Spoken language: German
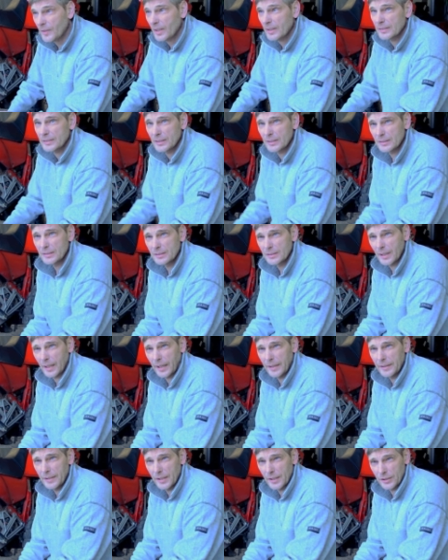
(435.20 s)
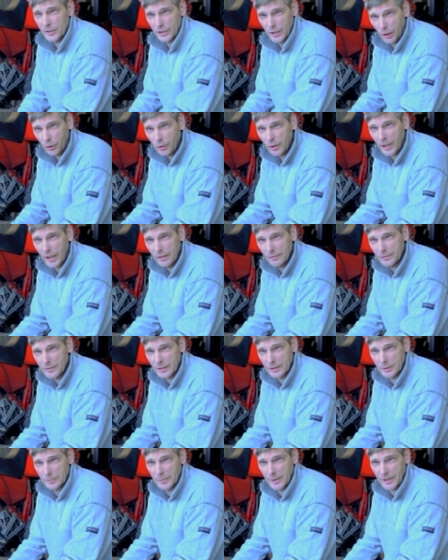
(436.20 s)
es ist ein reiner Schlauchreifen,
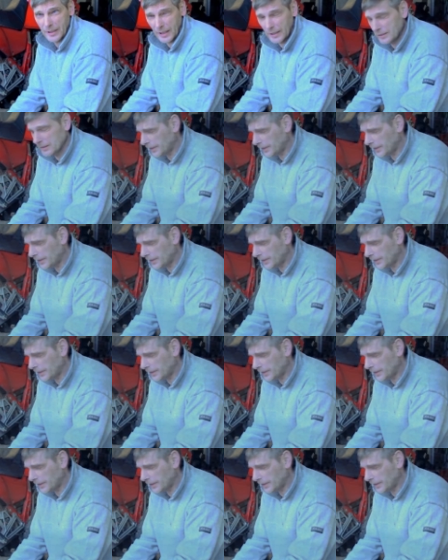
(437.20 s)
also man kann